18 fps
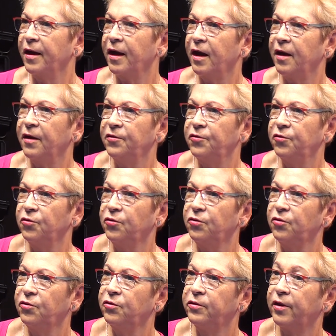
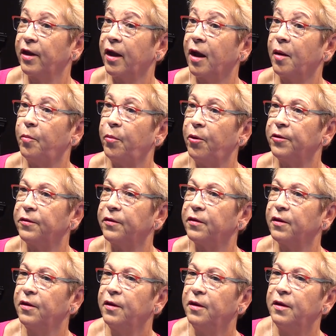radiothérapeute,
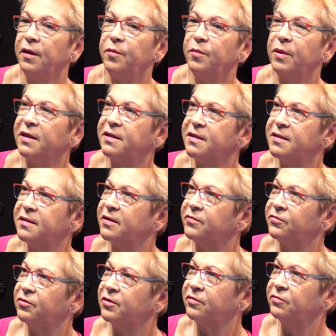il m'a dit, c'est
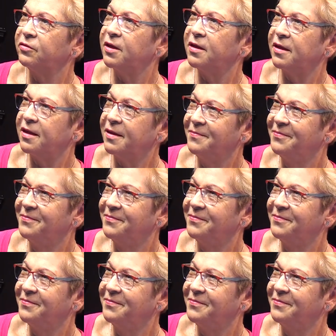vous qui voyez.